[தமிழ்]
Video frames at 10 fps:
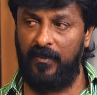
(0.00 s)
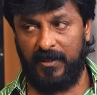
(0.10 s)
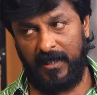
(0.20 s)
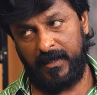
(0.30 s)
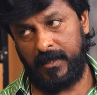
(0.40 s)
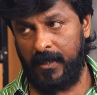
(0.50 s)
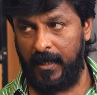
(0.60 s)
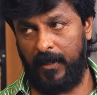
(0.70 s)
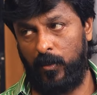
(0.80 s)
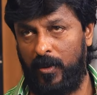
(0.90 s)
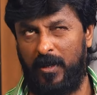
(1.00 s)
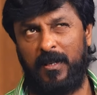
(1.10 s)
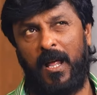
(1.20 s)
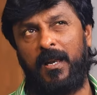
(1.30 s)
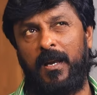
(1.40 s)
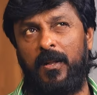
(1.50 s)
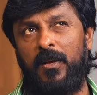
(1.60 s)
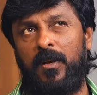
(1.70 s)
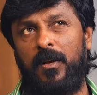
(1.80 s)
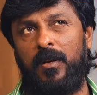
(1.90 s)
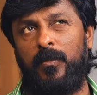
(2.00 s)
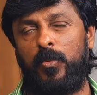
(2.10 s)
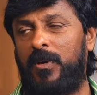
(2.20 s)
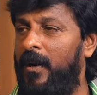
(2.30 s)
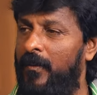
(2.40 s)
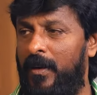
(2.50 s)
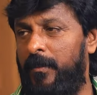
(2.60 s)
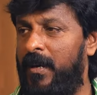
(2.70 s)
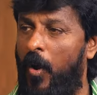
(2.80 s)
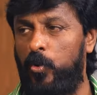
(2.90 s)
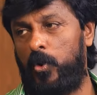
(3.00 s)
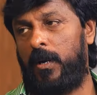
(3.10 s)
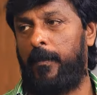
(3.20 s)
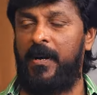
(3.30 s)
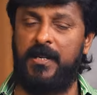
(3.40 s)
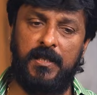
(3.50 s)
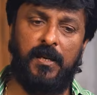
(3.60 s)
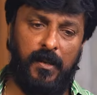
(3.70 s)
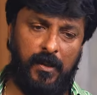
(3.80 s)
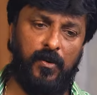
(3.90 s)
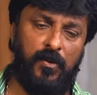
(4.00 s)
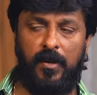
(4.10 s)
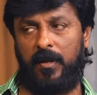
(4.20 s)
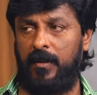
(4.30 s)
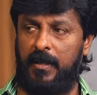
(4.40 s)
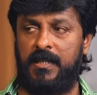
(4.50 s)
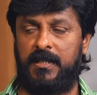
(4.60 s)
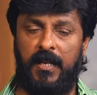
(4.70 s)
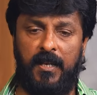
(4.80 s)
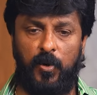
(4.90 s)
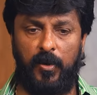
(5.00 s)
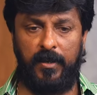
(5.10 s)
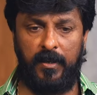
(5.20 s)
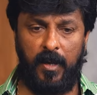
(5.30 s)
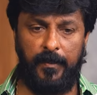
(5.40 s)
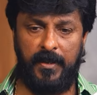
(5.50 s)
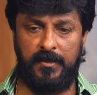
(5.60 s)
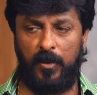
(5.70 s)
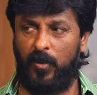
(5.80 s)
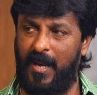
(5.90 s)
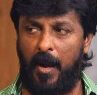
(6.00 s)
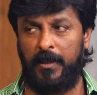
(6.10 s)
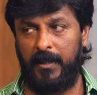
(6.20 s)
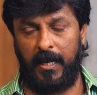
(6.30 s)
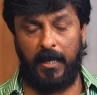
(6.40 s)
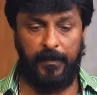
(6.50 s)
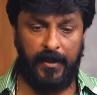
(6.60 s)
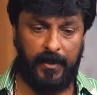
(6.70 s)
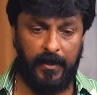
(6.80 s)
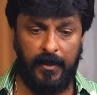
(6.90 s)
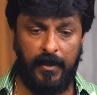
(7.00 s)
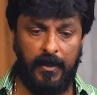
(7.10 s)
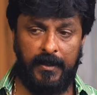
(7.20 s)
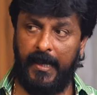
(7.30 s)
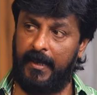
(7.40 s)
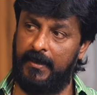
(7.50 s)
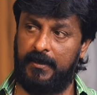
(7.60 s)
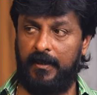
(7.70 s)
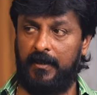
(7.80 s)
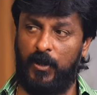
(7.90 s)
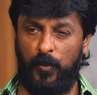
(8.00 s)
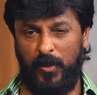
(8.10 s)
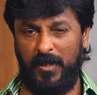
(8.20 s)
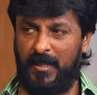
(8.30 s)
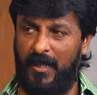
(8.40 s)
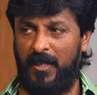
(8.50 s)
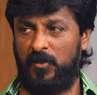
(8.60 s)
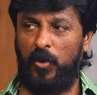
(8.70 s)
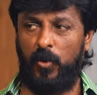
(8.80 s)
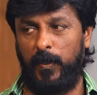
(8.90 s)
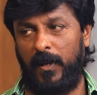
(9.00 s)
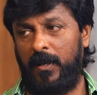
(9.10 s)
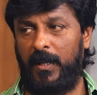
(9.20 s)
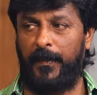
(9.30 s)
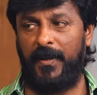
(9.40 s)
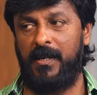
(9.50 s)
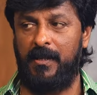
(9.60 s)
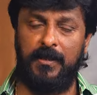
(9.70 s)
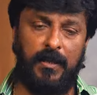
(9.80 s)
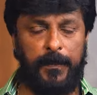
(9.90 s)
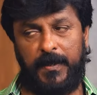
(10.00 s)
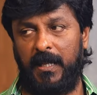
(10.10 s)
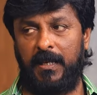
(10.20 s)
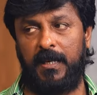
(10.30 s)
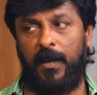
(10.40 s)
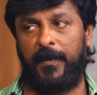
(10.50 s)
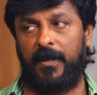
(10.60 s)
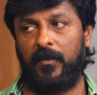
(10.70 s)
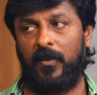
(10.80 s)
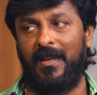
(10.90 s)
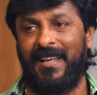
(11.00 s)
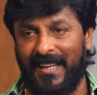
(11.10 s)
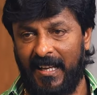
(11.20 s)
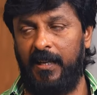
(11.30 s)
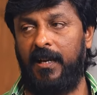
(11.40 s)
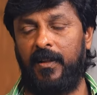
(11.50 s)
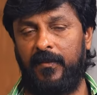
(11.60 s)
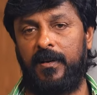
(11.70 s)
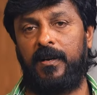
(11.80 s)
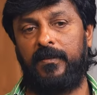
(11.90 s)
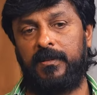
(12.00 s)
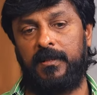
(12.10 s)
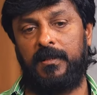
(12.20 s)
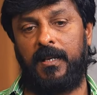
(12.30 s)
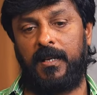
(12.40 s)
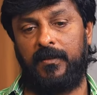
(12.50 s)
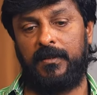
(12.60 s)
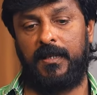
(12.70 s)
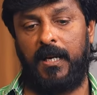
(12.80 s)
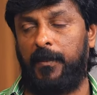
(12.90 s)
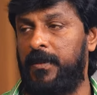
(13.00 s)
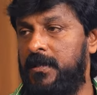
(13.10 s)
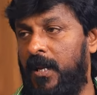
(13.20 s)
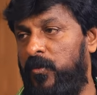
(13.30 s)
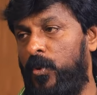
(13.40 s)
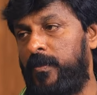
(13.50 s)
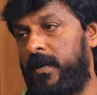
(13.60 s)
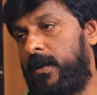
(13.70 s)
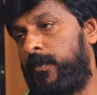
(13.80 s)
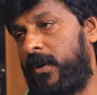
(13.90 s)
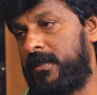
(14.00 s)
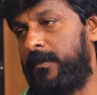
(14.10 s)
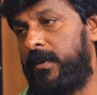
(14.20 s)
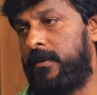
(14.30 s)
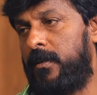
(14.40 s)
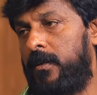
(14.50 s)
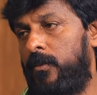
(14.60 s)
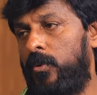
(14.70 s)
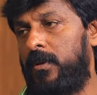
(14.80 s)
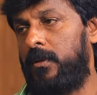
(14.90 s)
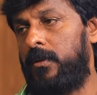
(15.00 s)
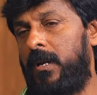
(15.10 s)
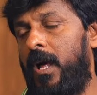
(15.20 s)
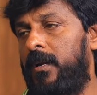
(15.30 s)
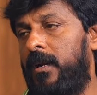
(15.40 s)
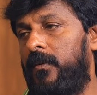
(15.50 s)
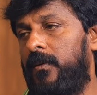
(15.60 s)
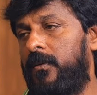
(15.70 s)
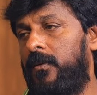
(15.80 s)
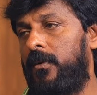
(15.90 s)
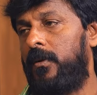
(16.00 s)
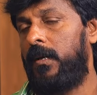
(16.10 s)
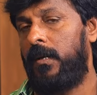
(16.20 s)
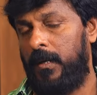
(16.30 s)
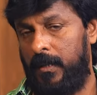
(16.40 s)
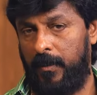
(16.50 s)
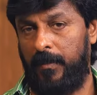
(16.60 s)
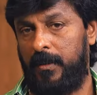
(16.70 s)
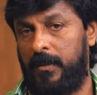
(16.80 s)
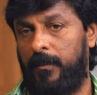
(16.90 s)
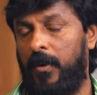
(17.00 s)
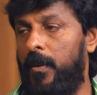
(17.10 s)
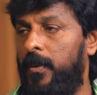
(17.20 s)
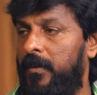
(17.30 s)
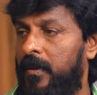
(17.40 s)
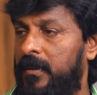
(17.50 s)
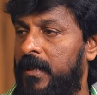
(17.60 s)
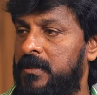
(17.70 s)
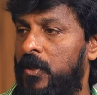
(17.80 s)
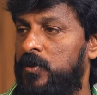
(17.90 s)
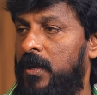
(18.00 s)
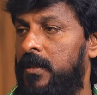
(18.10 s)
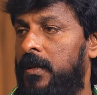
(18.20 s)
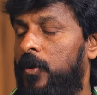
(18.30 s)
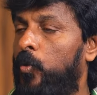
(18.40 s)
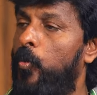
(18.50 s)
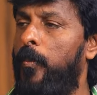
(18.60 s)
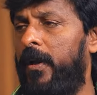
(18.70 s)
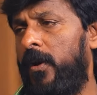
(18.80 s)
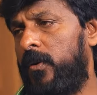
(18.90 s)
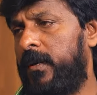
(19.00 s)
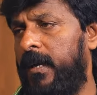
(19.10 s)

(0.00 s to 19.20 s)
தெய்வத்திலையும் சின்னதை ஒரு நாலு நாளோ மூணு நாளோ வர்ற மாதிரி அவுட்டோர்ல பாண்டிச்சேரியா எங்கேயோ நடிச்சிருக்கேன் ஹீரோயின் காம்பினேஷன்ல ஒரு காமெடி ட்ராக் மாதிரி சார் திருமுருகன் சார் என்ன சொல்லி கொடுப்பாரோ அதை பண்ணி அப்படி தான் ரெண்டு நாள் பண்ணியிருக்கோம் கல்யாண வீட்டில் வந்து எனக்கு வந்து கணபதி சார் ஃபோன் பண்ணார் ப்ரொடக்ஷன் மேனேஜர் ஒரு நாலு நாள் வரைக்கும் நம்ம இந்த மகாபலிபுரம் கெஸ்ட் ஹவுஸில் தான் நீ ரூம் பாயாக ஒரு